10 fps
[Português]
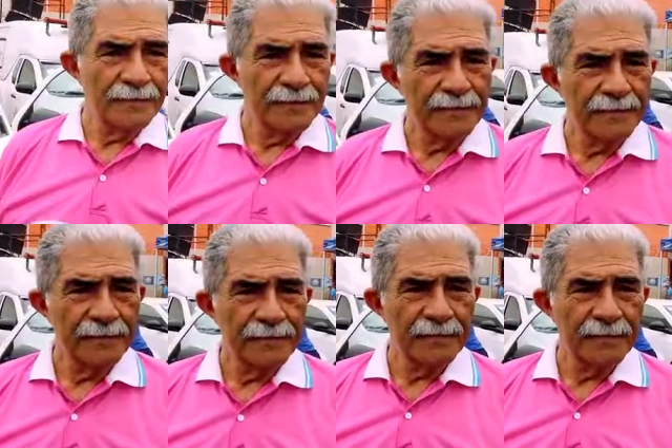Povo de
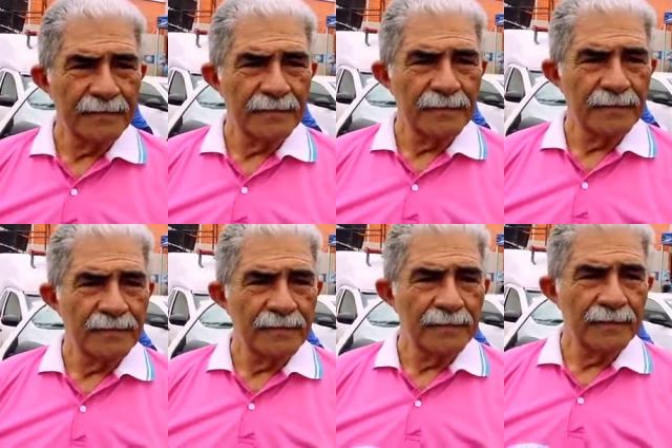São Domingos,
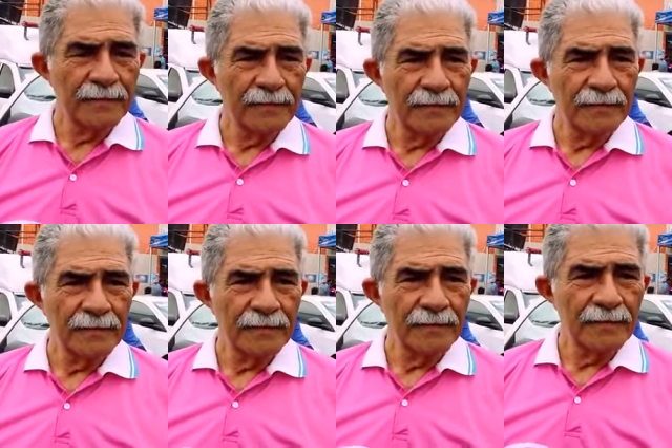pode esperar
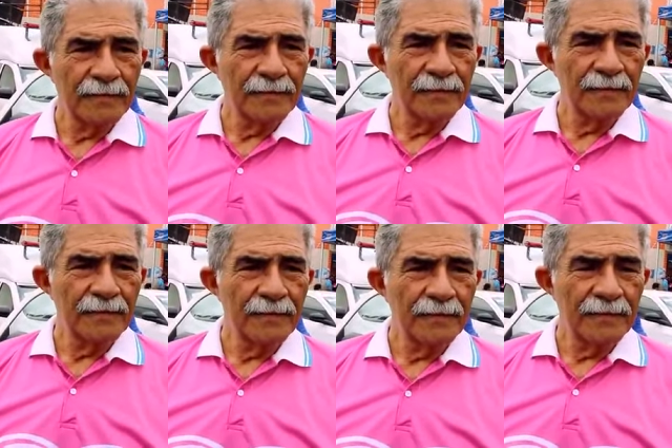por mais
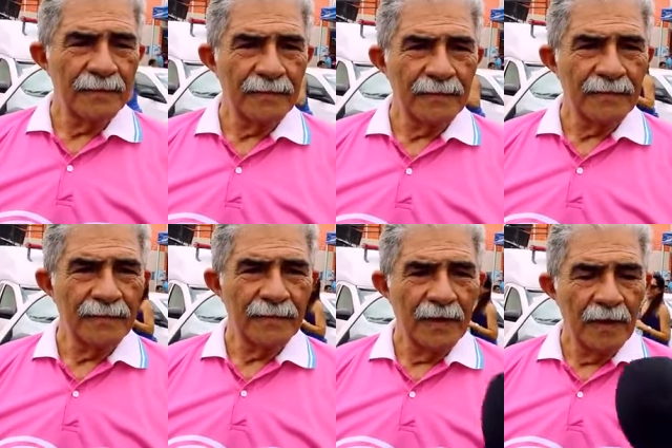presença do prefeito Zé da
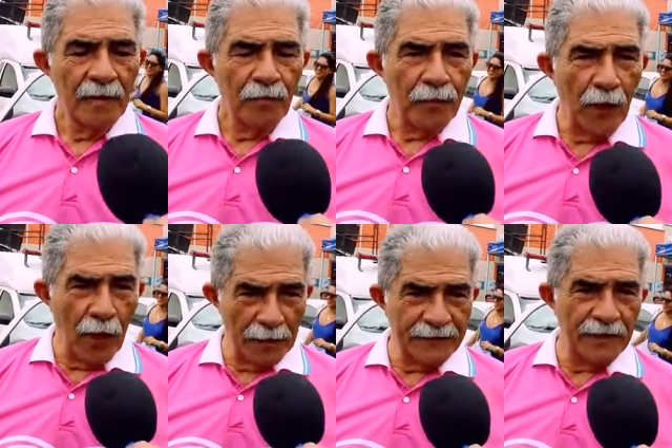Folha?
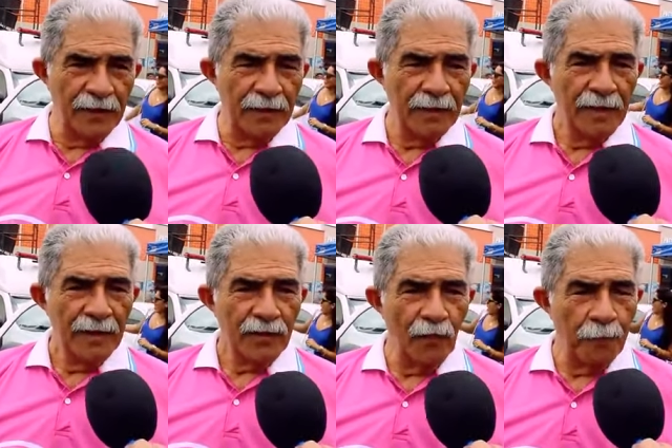Pode sim.
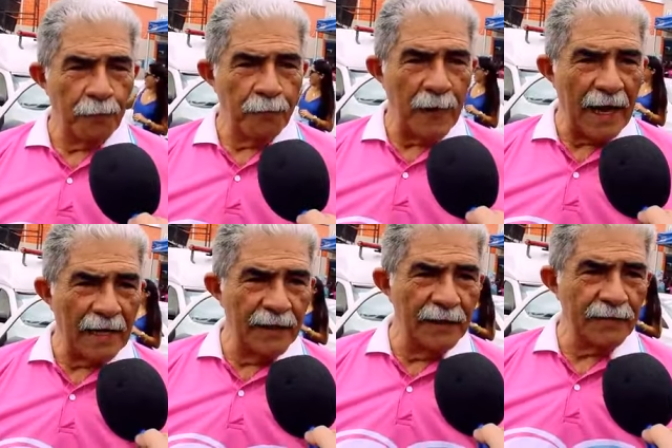Que eu,
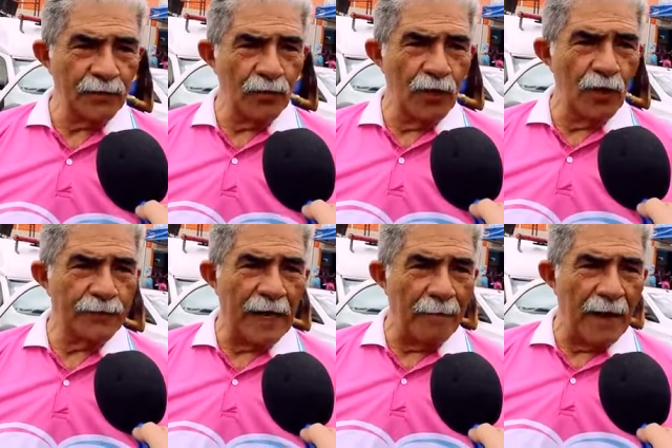para isso eu
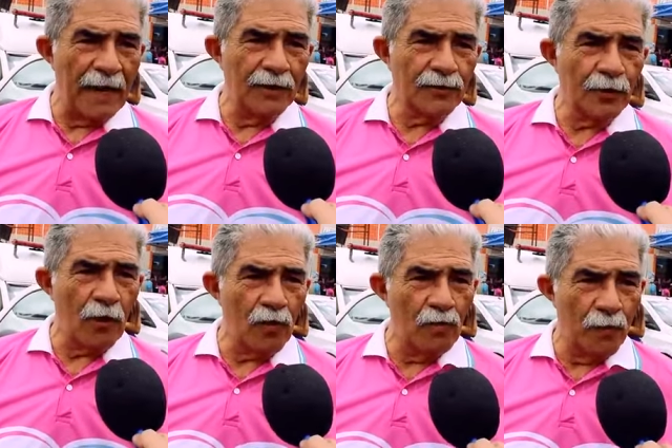trabalho
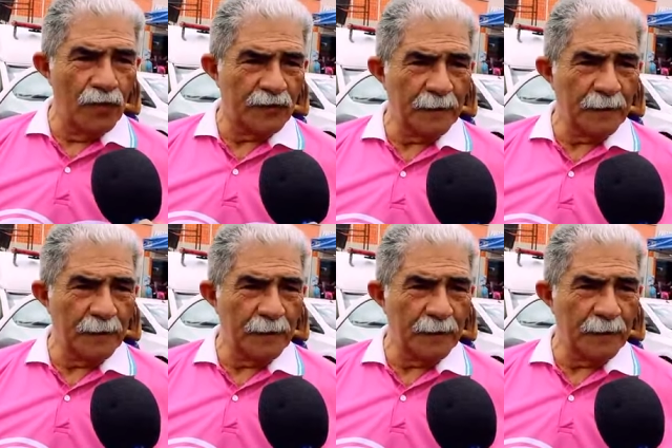só com bons